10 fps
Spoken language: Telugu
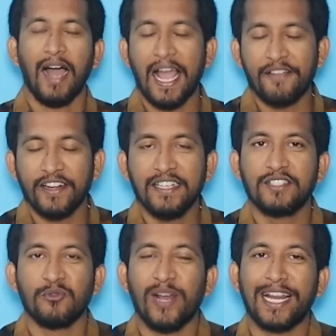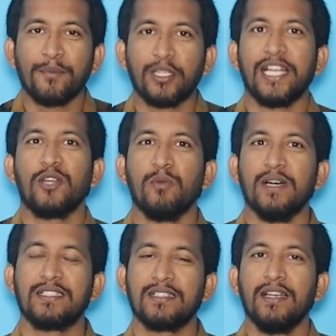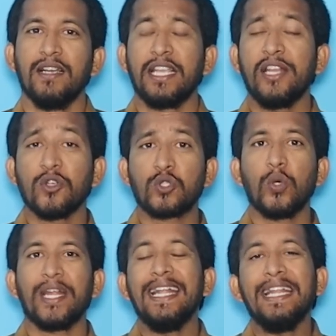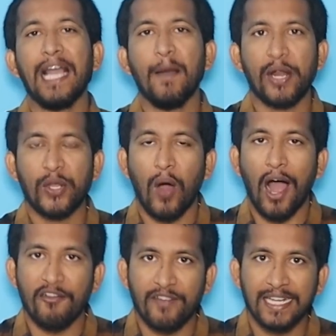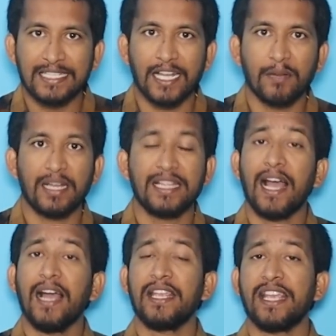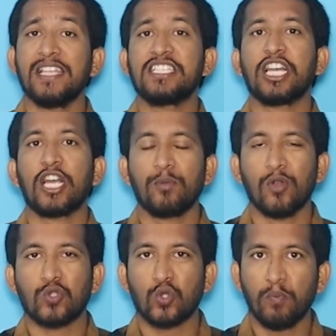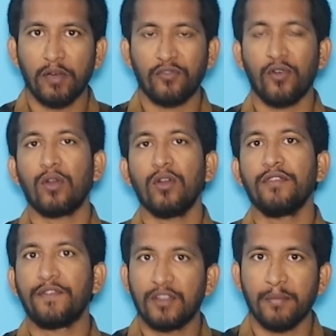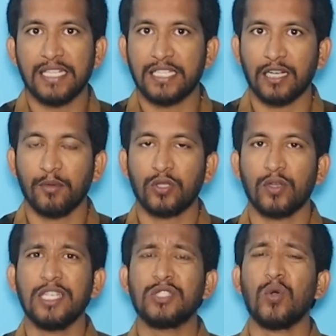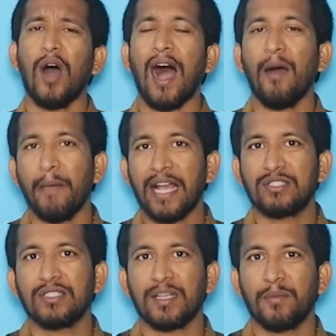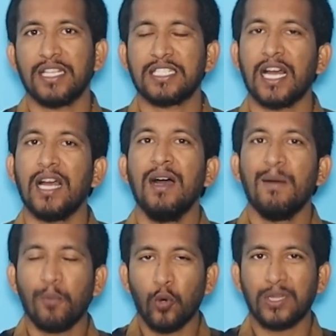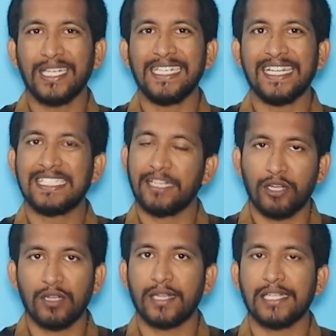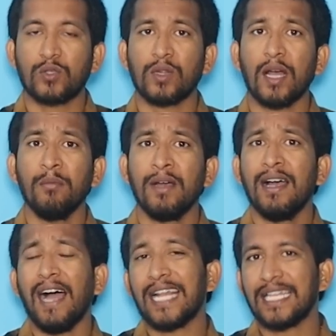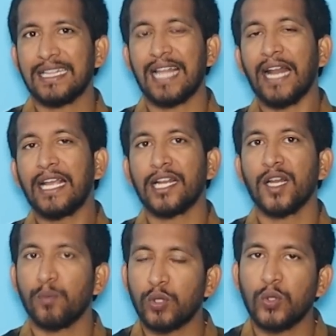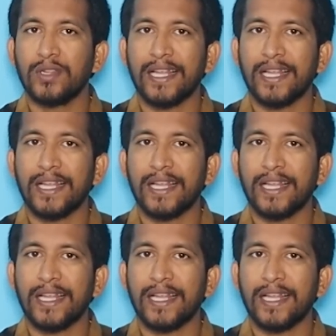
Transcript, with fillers: హాయ్ ఫ్రెండ్స్ వెల్కమ్ టు తెలుగు బస్ ఈరోజు ఇండియా మరియు ఆఫ్ఘనిస్తాన్ మధ్య ఏషియా కప్లో సూపర్ ఫోర్లో ఫిఫ్త్ మ్యాచ్ జరగబోతోంది సో ఆ మ్యాచ్కు సంబంధించిన పూర్తి డీటెయిల్స్ ఈ వీడియోలో తెలుసుకుందాం అయితే దానికన్నా ముందు